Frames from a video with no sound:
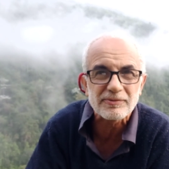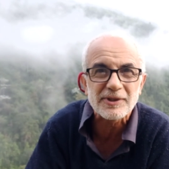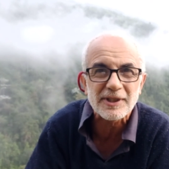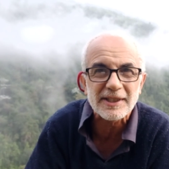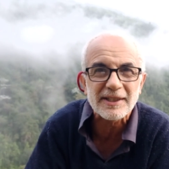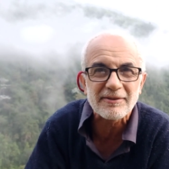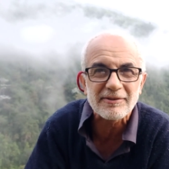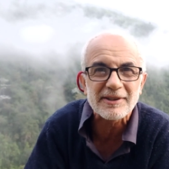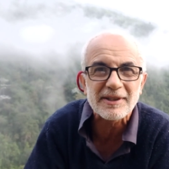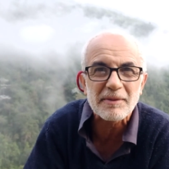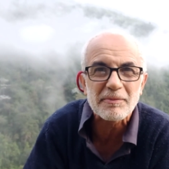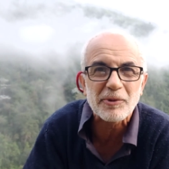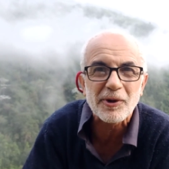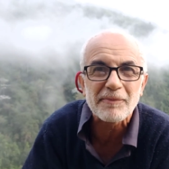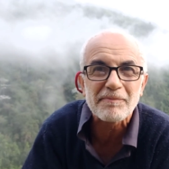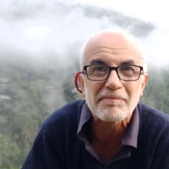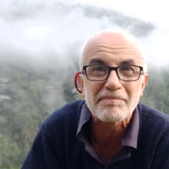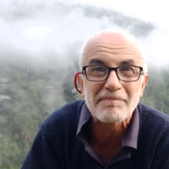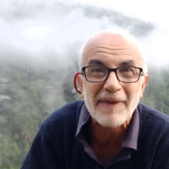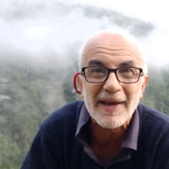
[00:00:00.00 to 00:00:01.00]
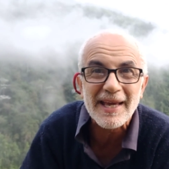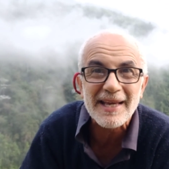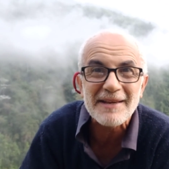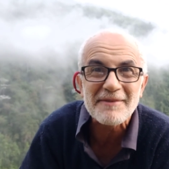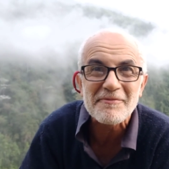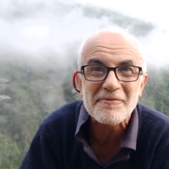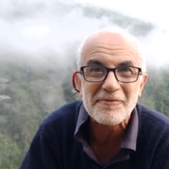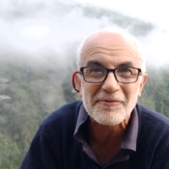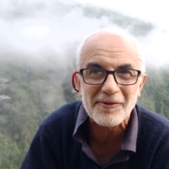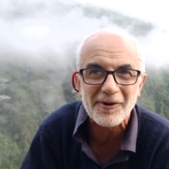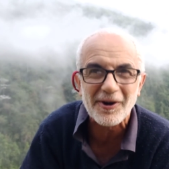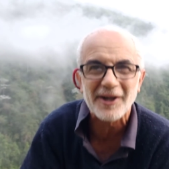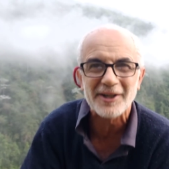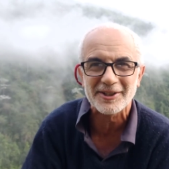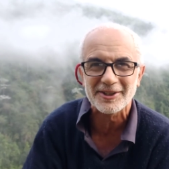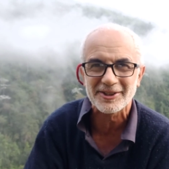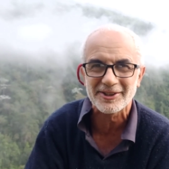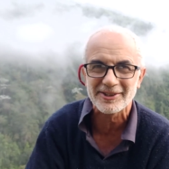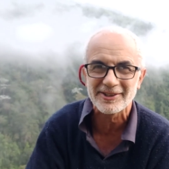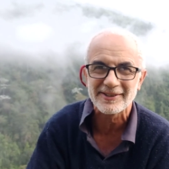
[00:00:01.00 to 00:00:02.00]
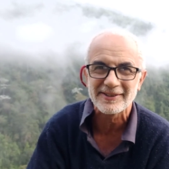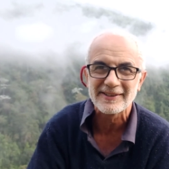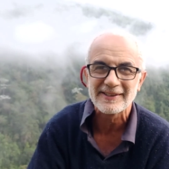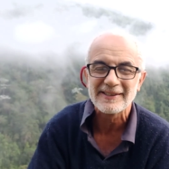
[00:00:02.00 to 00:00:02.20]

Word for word: já teve temblor bem forte.